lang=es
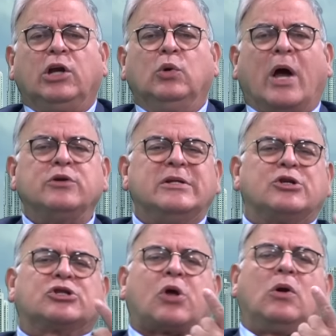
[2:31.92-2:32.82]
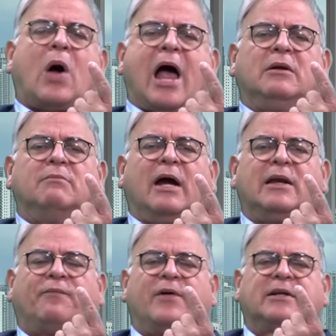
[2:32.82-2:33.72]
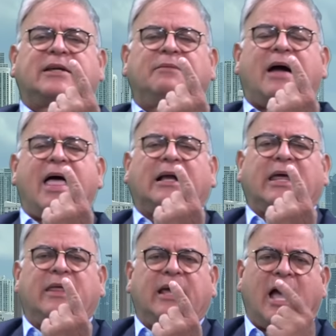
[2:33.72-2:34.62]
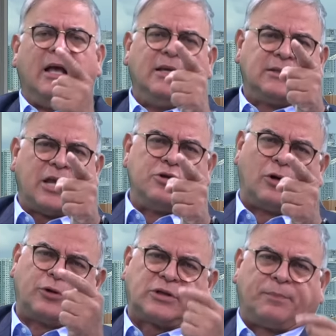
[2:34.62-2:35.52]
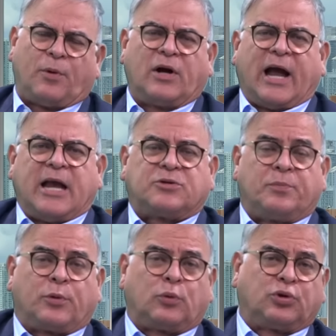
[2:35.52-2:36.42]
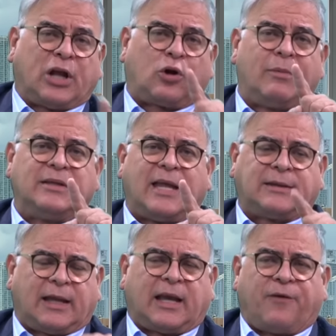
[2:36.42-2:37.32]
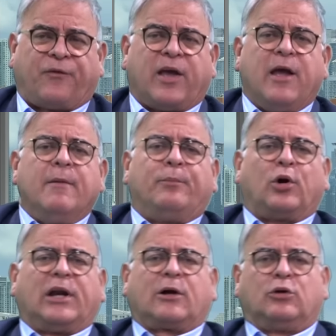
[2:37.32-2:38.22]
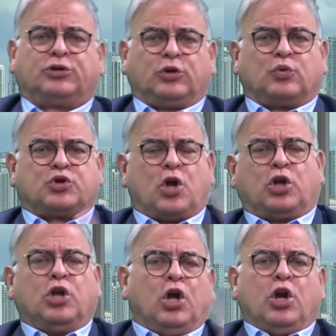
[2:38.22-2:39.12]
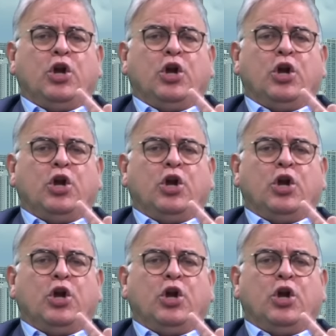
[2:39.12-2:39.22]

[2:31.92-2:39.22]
y no hay un solo alma en la Fuerza Armada que diga, señor, no se ponga eso porque usted es comandante en jefe por la Constitución,